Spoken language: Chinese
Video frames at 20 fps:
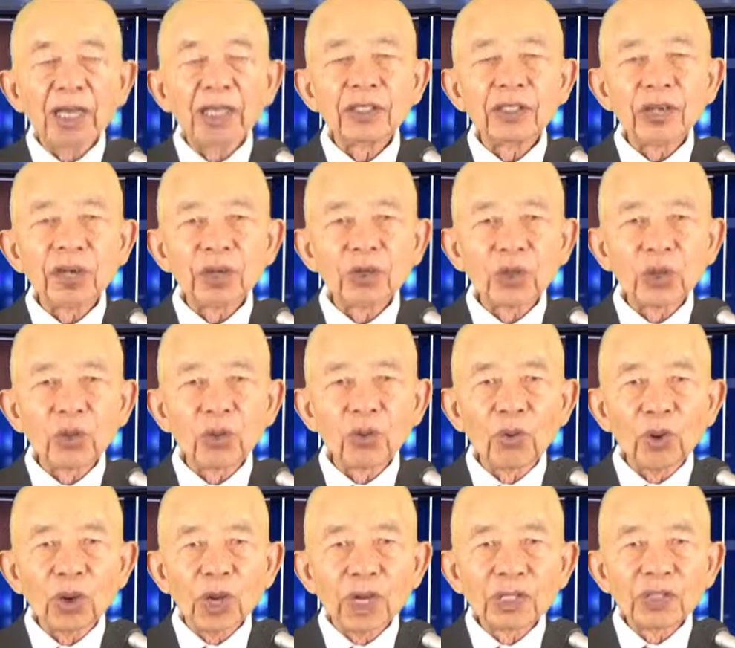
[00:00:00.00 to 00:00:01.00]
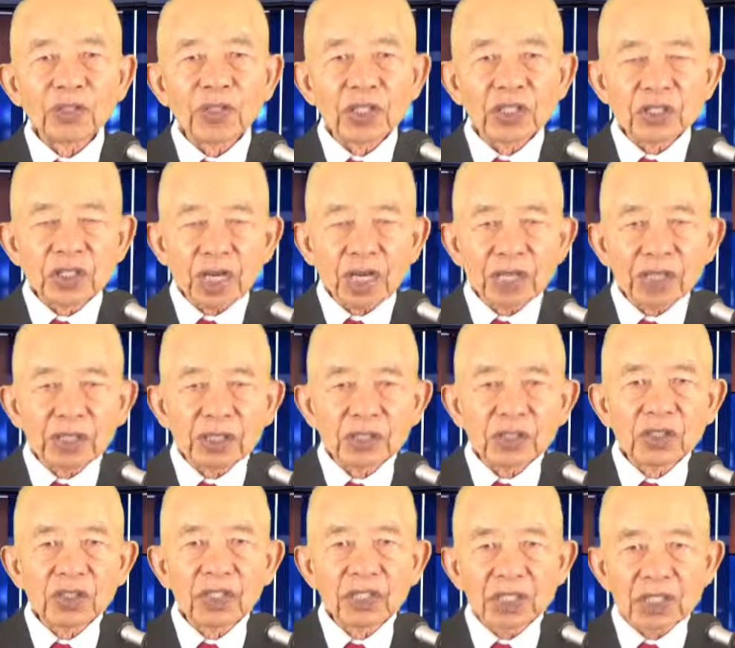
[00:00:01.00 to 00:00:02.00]
研究是真
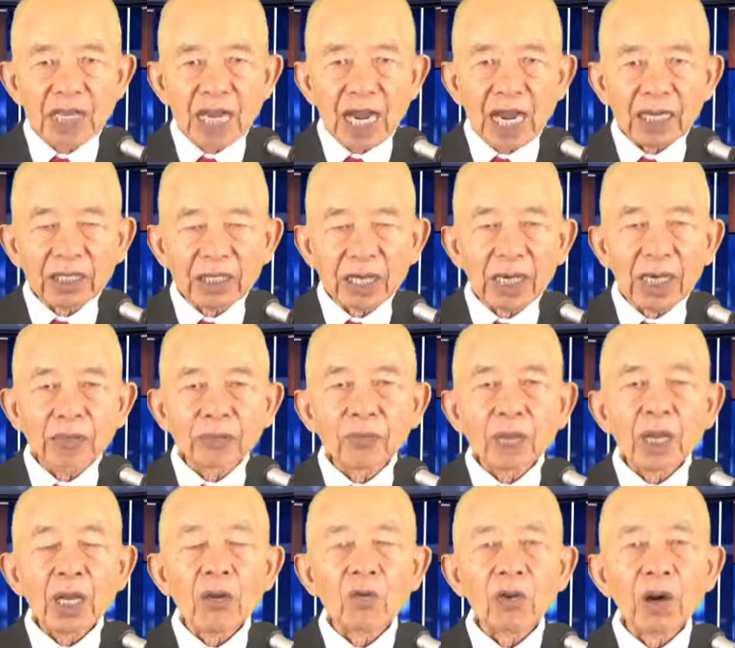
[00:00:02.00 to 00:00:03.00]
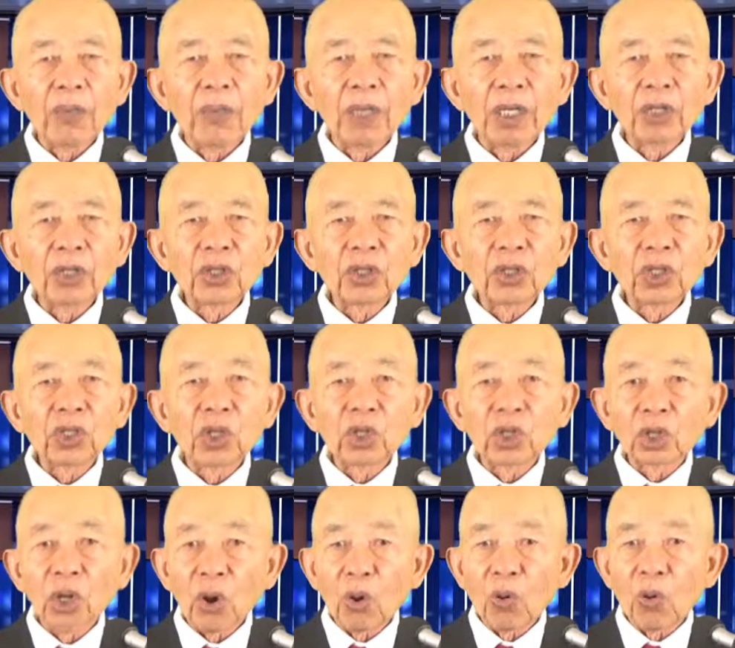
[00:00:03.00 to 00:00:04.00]
是假的，我们
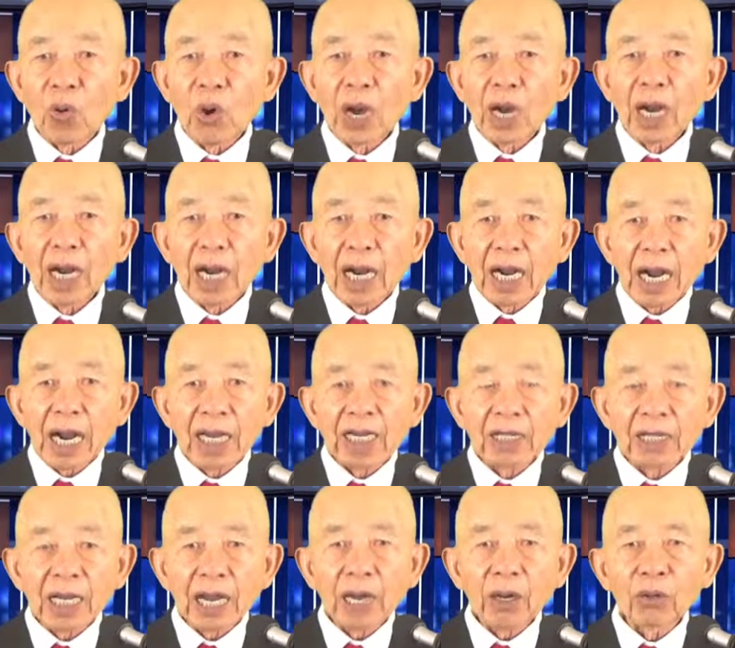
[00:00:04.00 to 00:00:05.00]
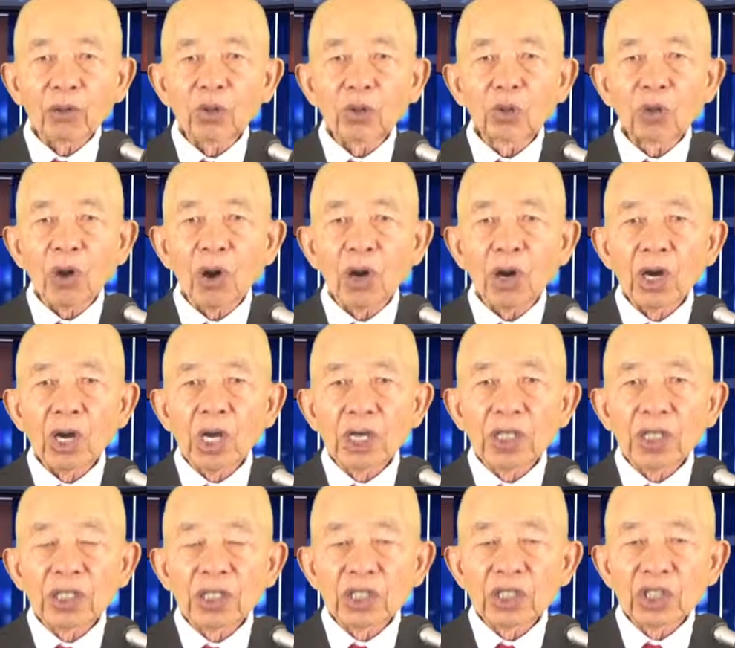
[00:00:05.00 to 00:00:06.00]
都看到说
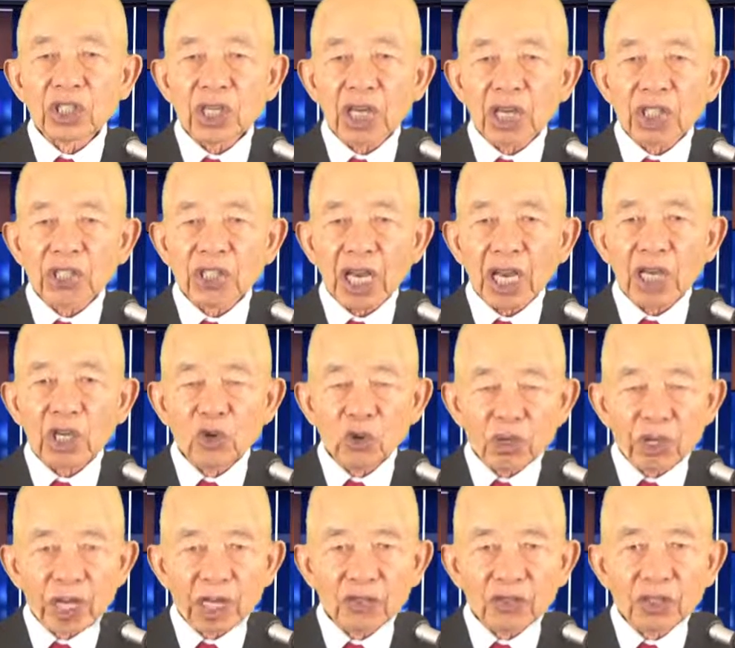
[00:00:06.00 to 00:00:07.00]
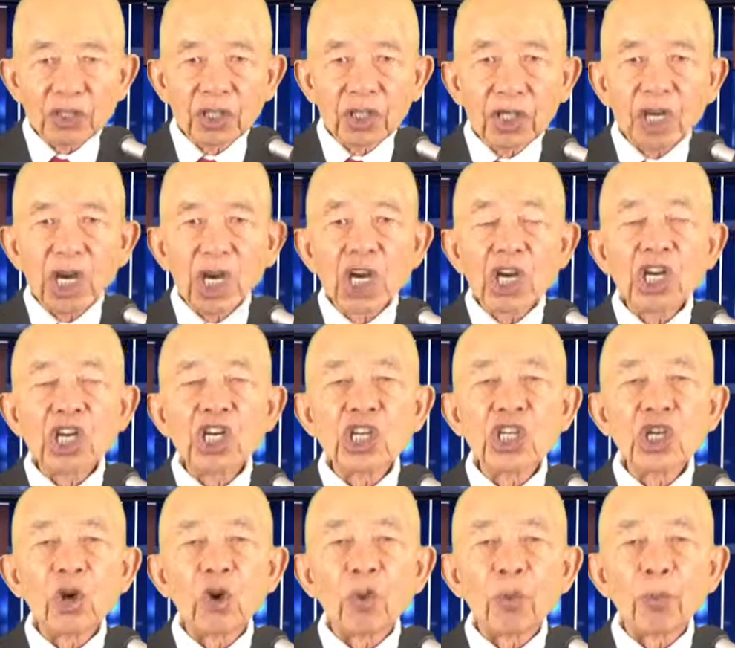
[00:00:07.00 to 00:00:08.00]
这些预言是
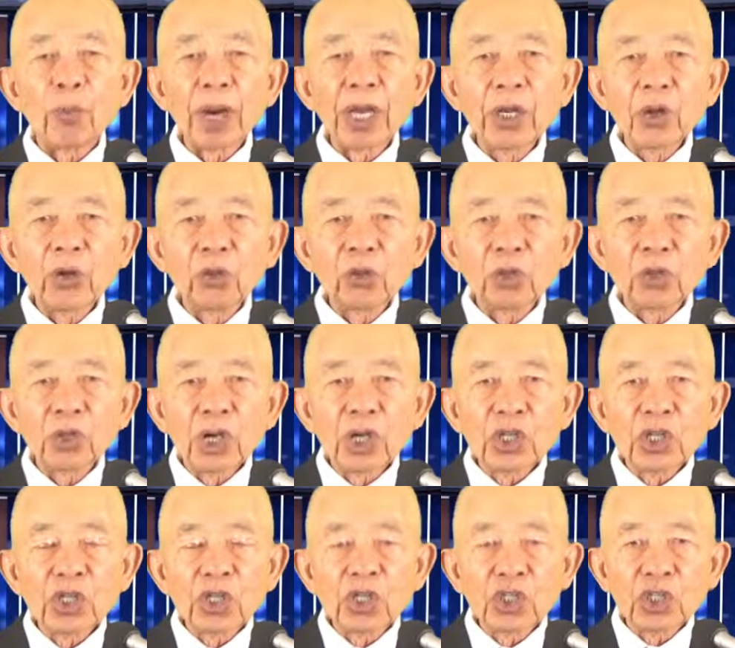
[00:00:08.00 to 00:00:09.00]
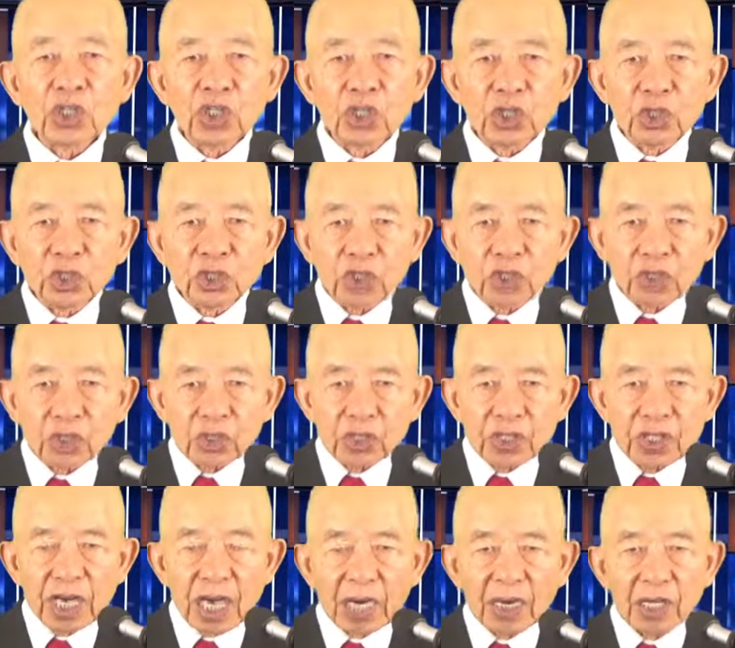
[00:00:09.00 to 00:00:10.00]
有没有实
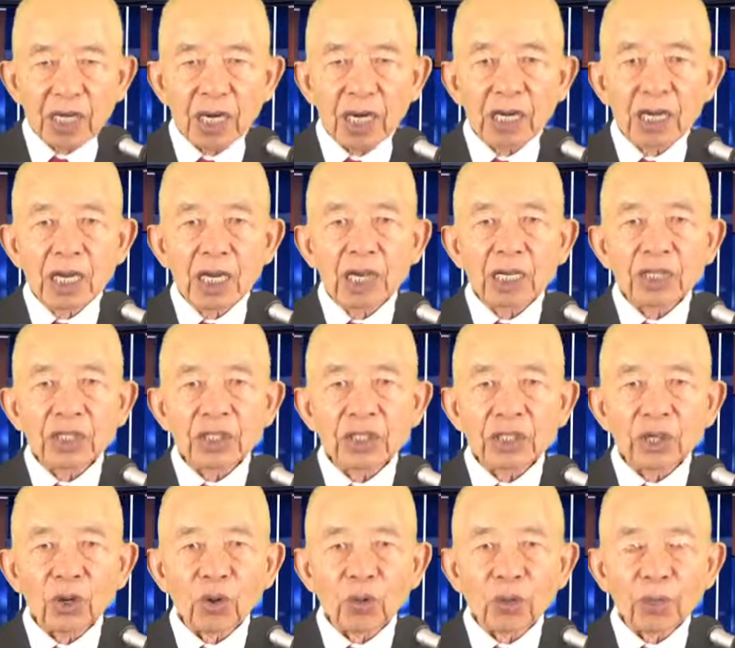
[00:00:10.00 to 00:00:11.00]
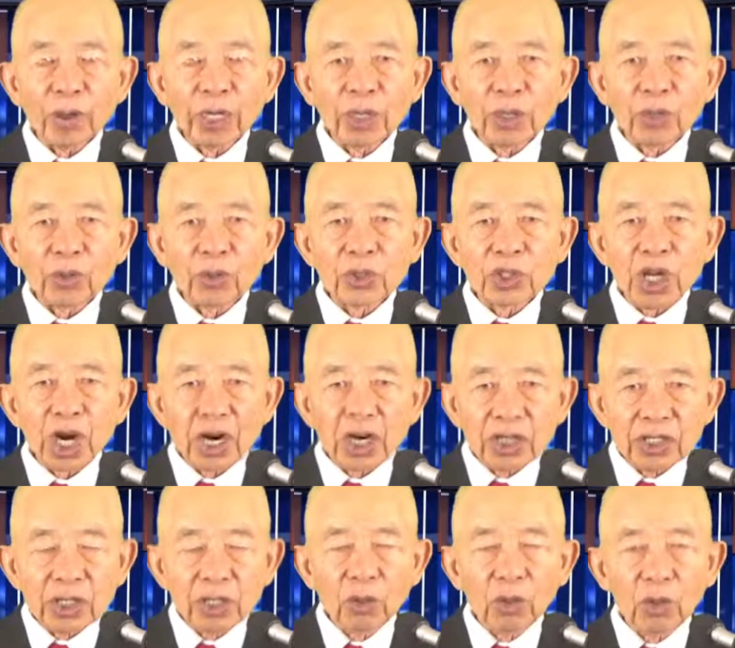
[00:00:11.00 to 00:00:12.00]
现了，有没有成
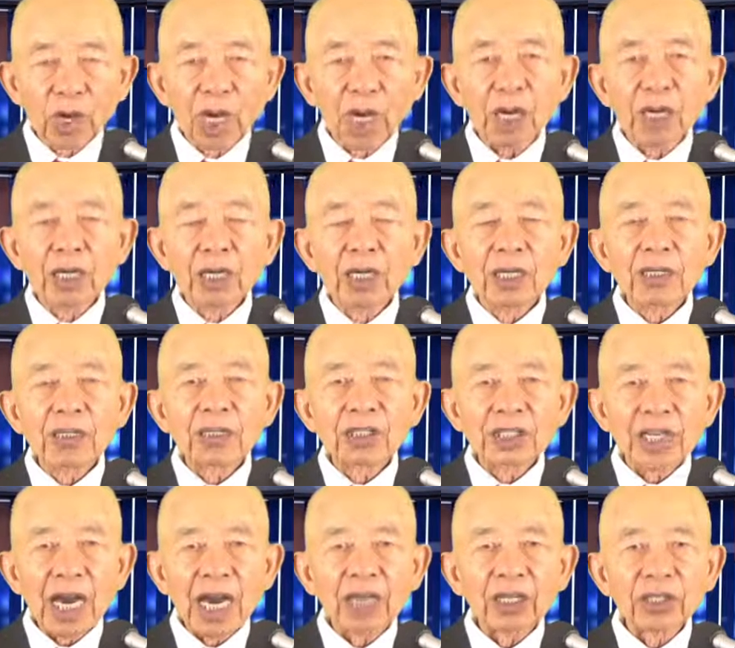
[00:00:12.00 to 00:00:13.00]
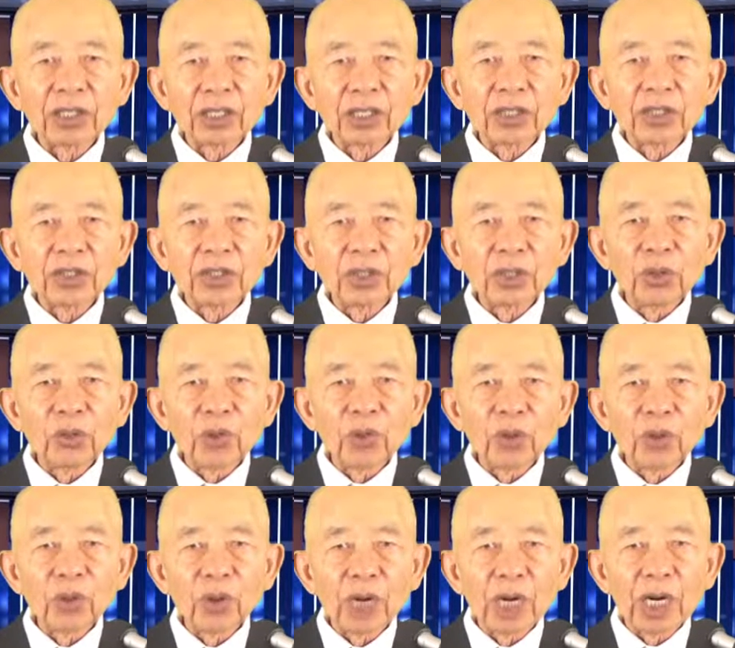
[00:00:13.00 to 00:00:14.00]
就了，这样
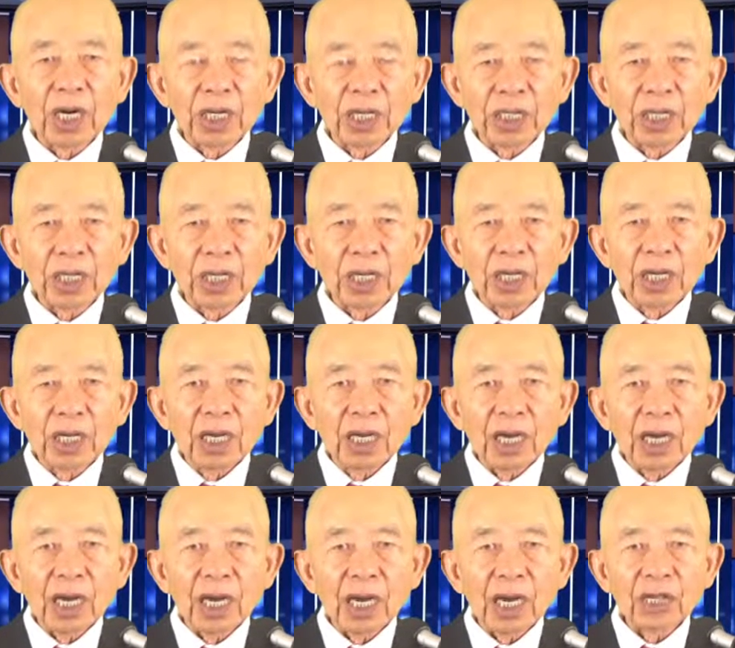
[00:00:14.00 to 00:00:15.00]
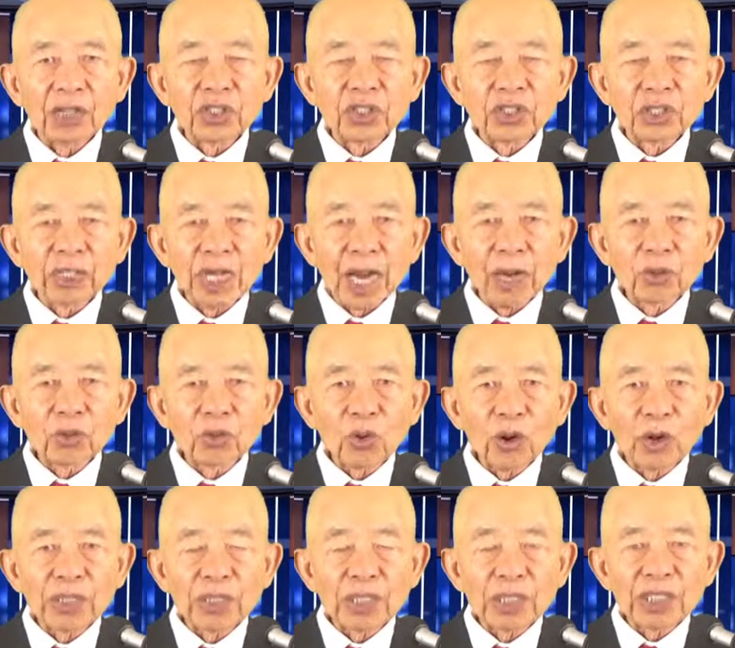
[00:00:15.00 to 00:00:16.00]
就可以啊知道
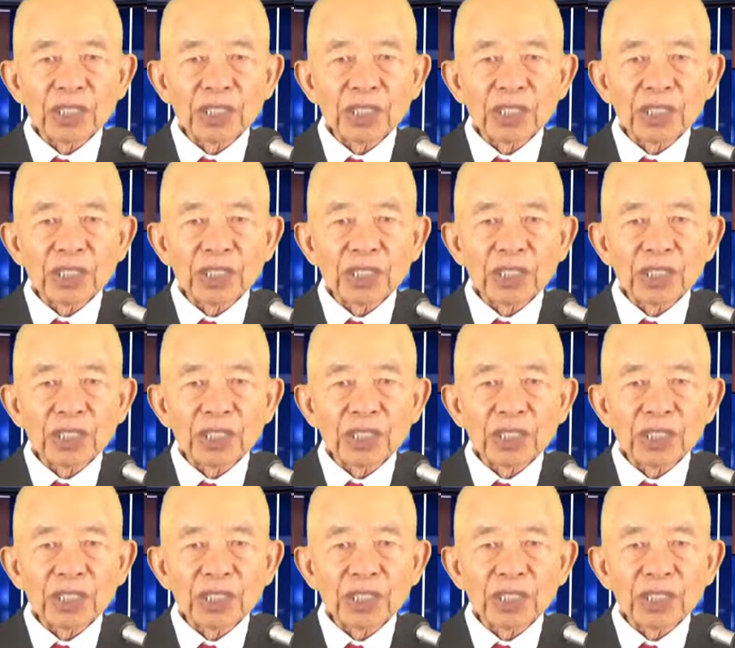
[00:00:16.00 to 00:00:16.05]
说这